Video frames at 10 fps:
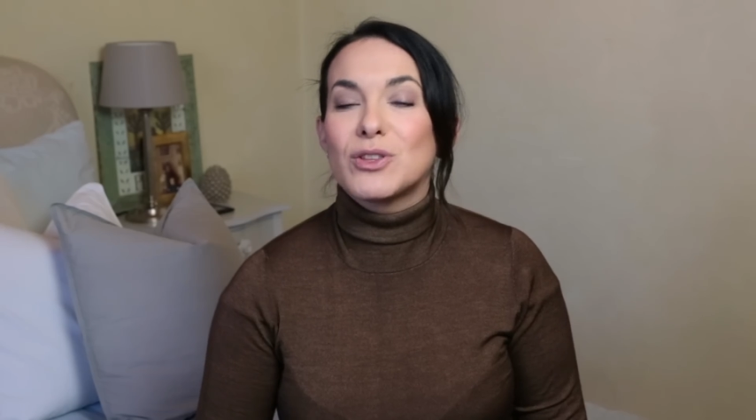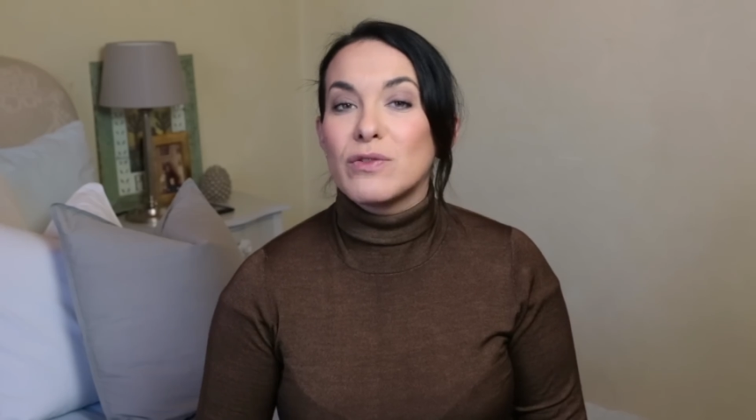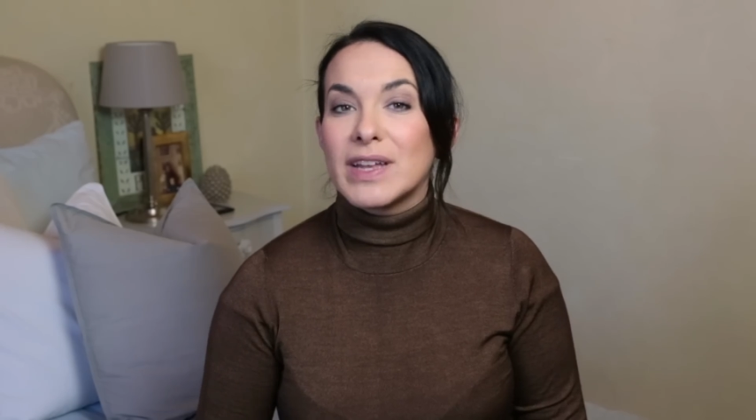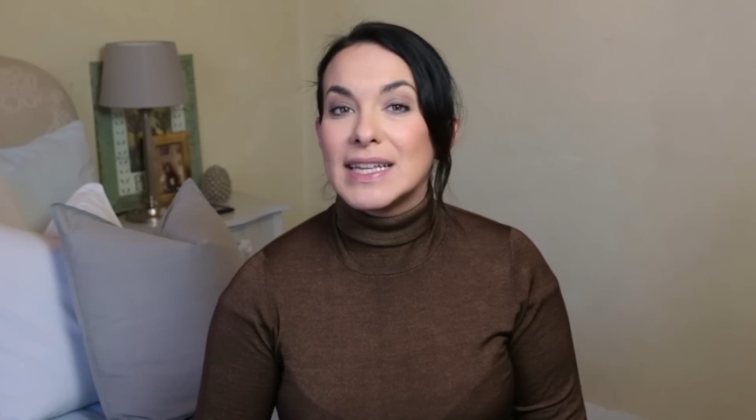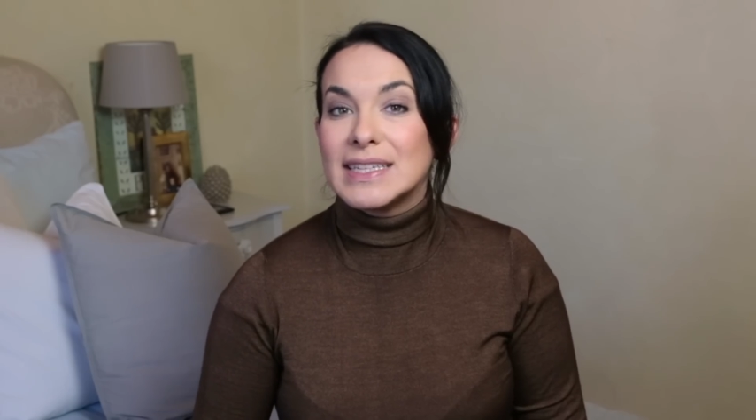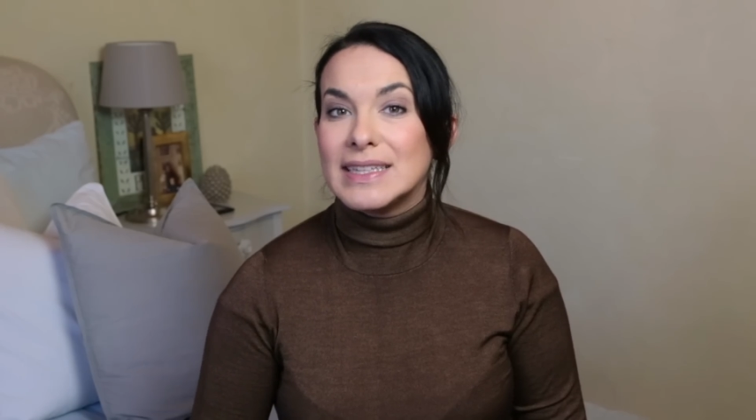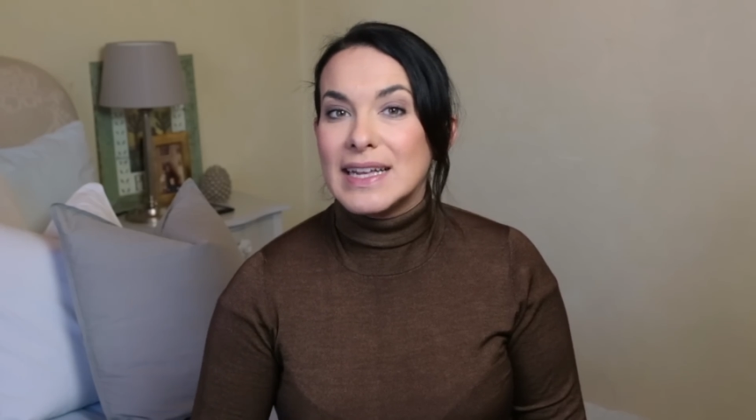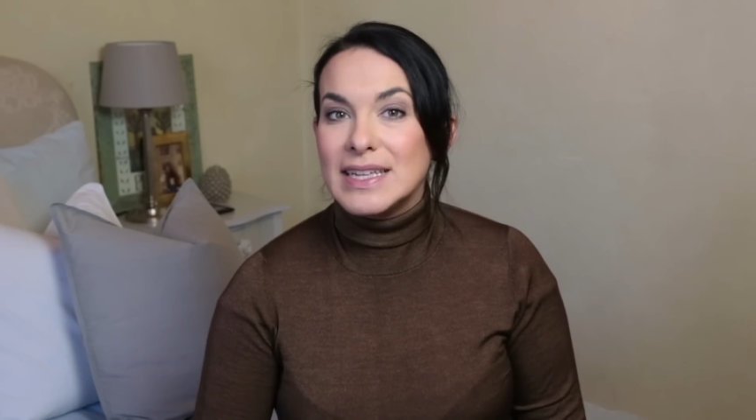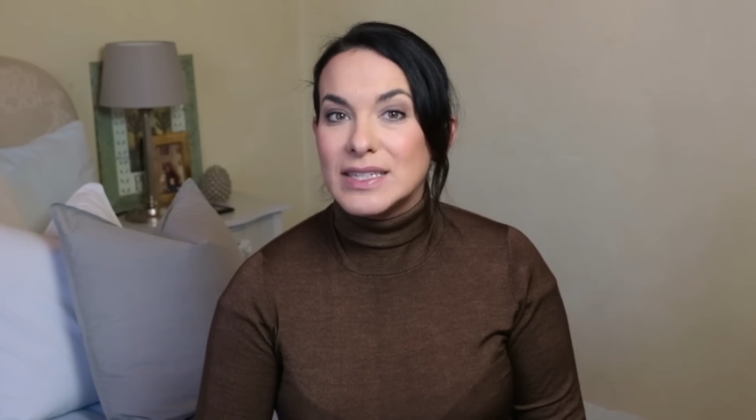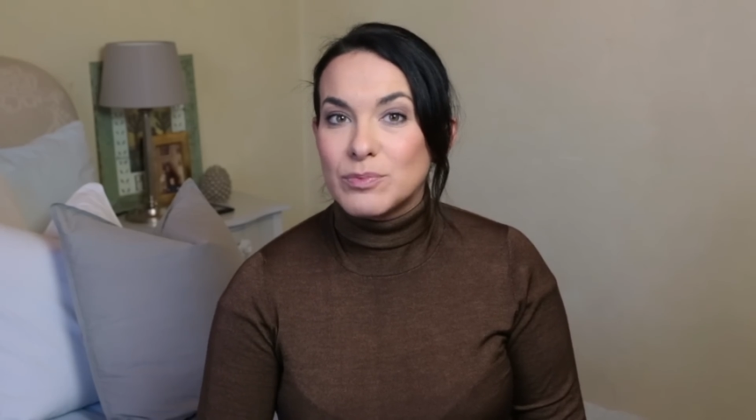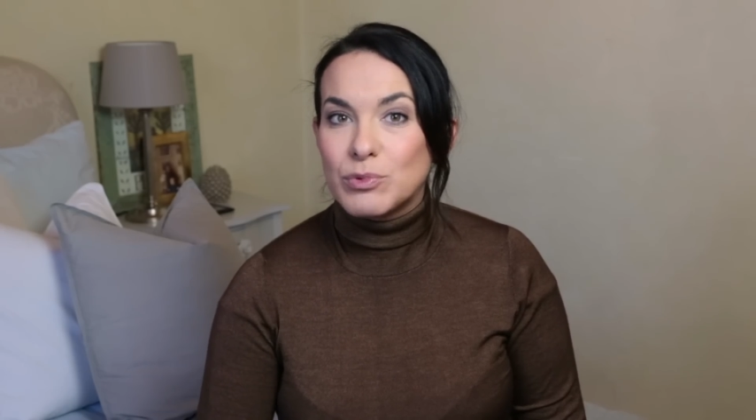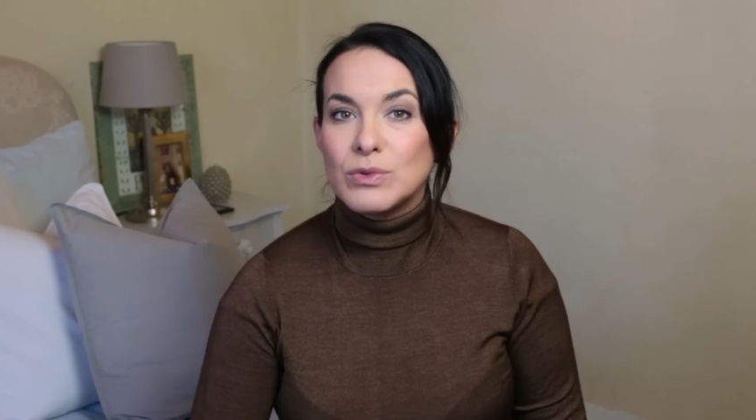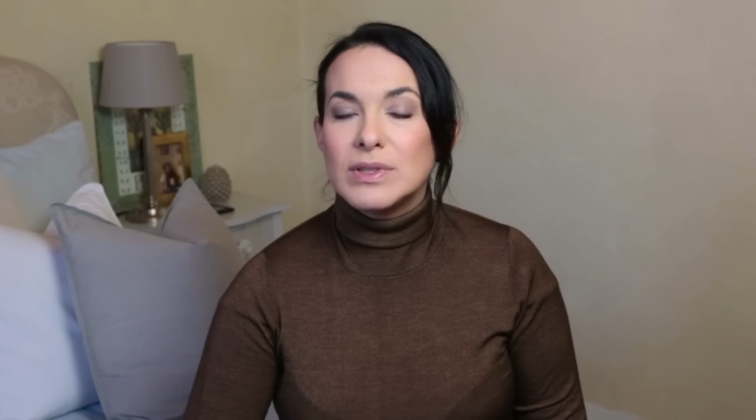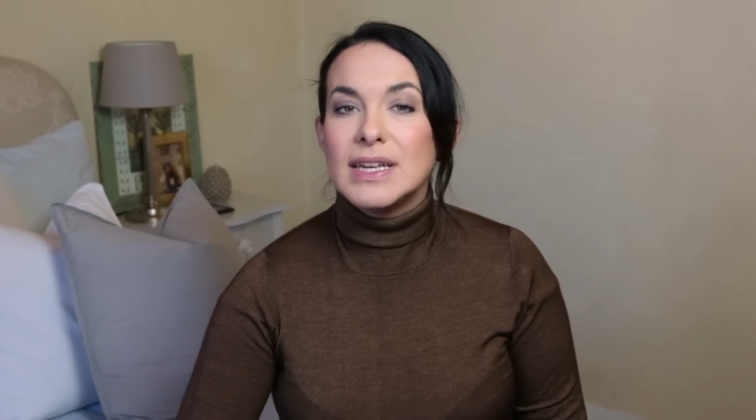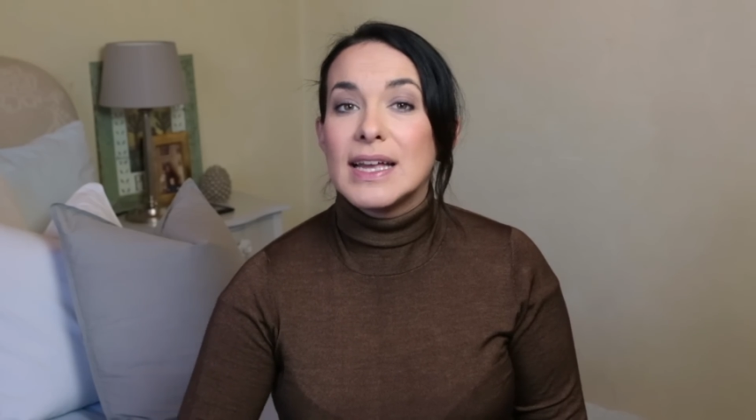troverete degli
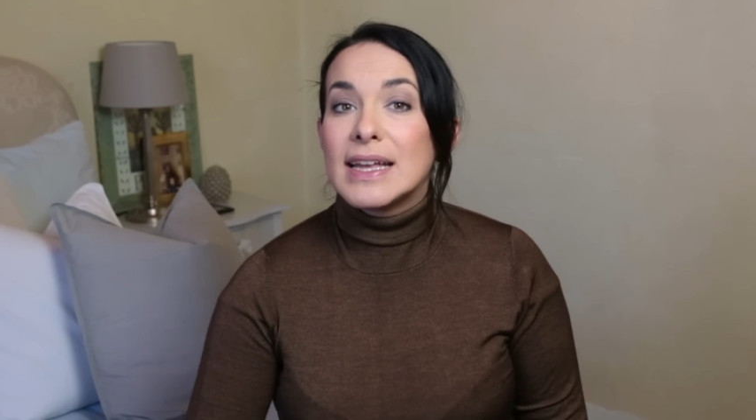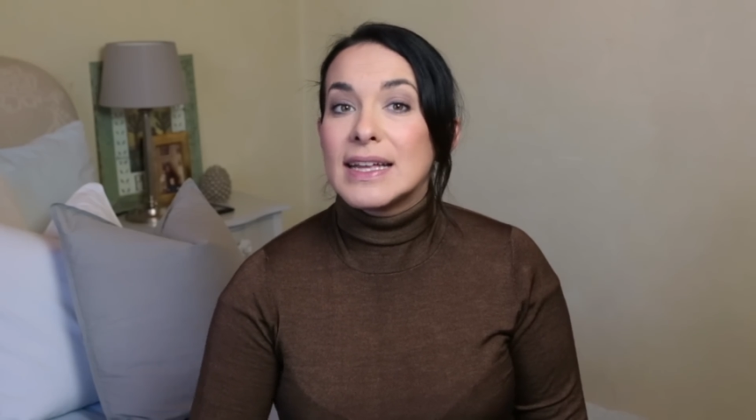spunti